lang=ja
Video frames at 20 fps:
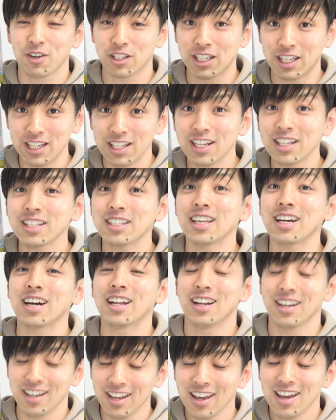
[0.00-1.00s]
まあ、気になったか
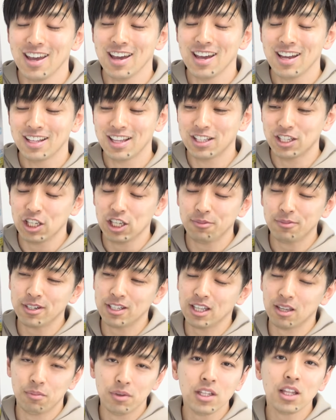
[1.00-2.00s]
らね、で、
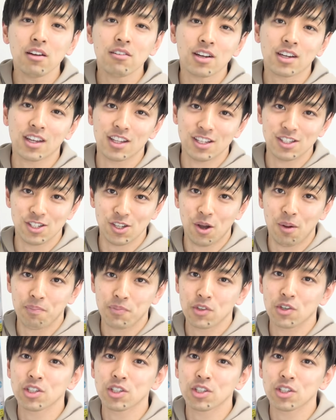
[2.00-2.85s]
DVD 見たわけですよ。